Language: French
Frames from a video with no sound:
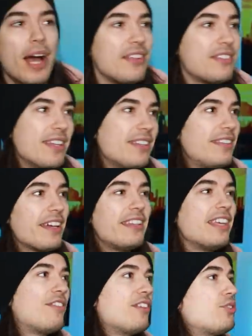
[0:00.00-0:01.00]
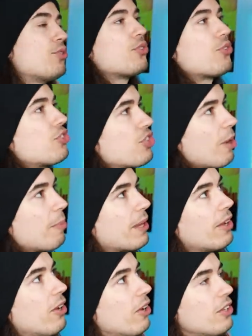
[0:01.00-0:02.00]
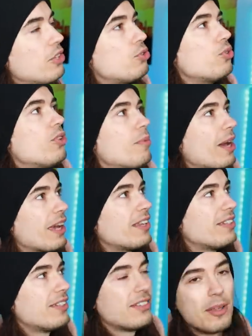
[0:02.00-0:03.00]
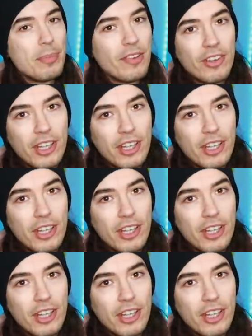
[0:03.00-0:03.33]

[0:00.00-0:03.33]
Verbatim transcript: ouais, c'est une technique vicieuse que j'ai appris en études de marketing, c'est pas